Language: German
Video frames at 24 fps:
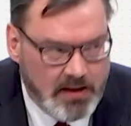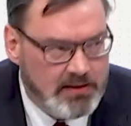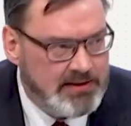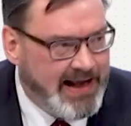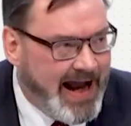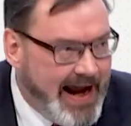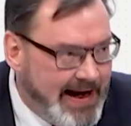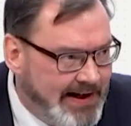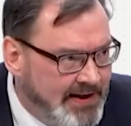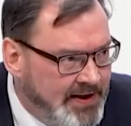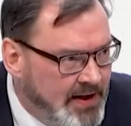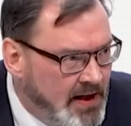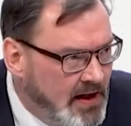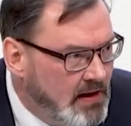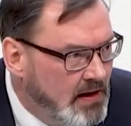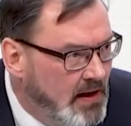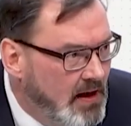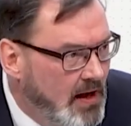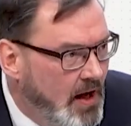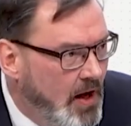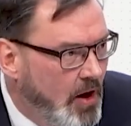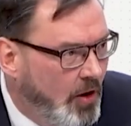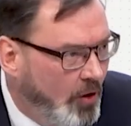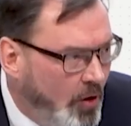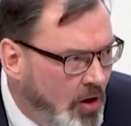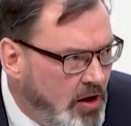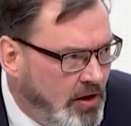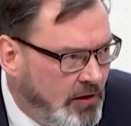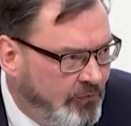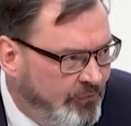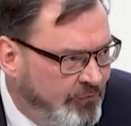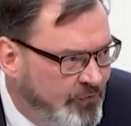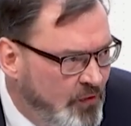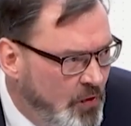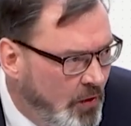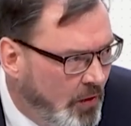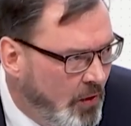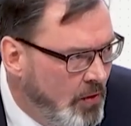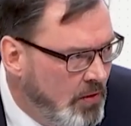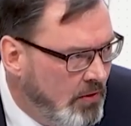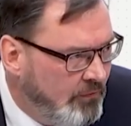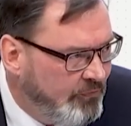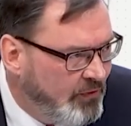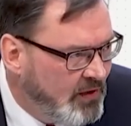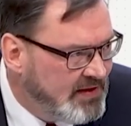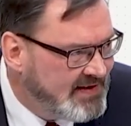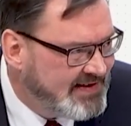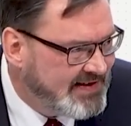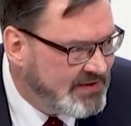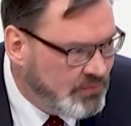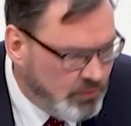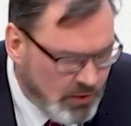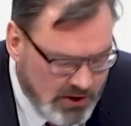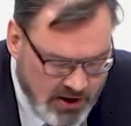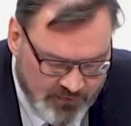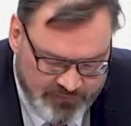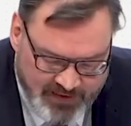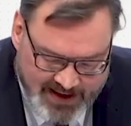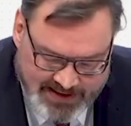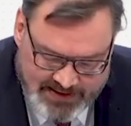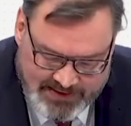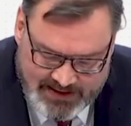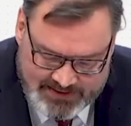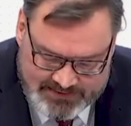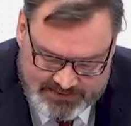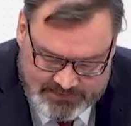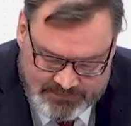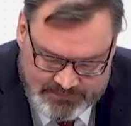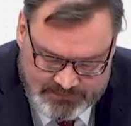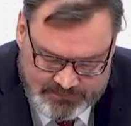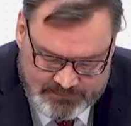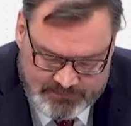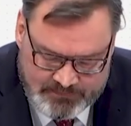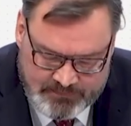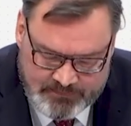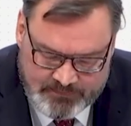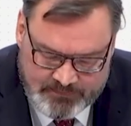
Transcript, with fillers: Keine Rückführung von Zugewanderten?